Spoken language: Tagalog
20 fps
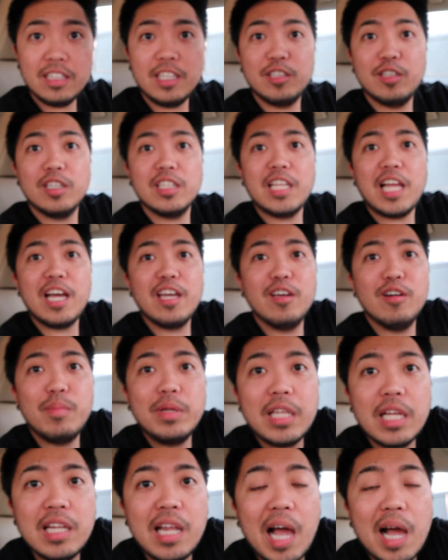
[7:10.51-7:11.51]
Dito na tayo.
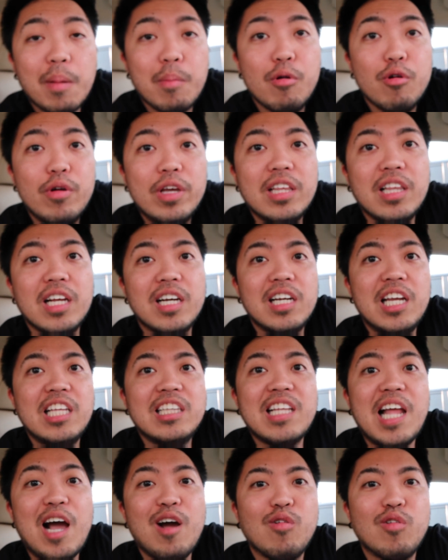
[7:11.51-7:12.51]
Ba't ang labo? Wait lang.
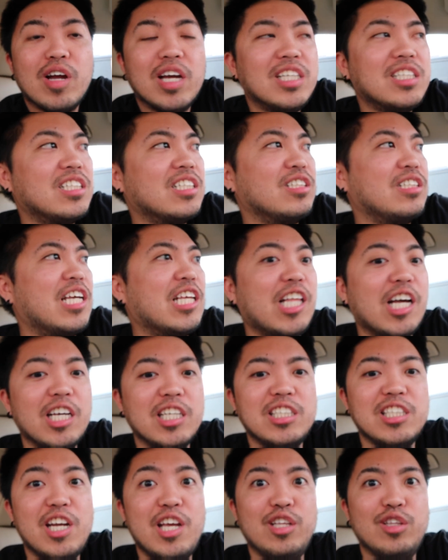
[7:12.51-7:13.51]
Late na ako, guys.
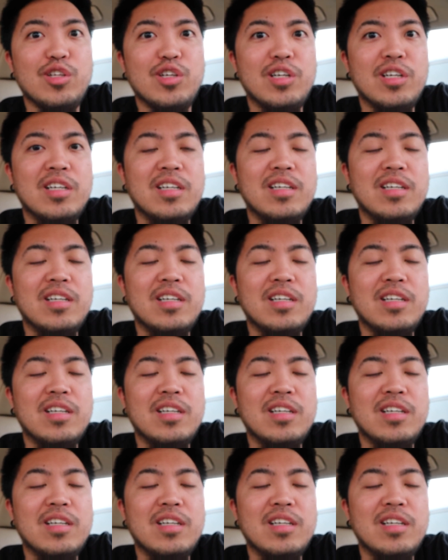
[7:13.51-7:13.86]
Kita-kits later.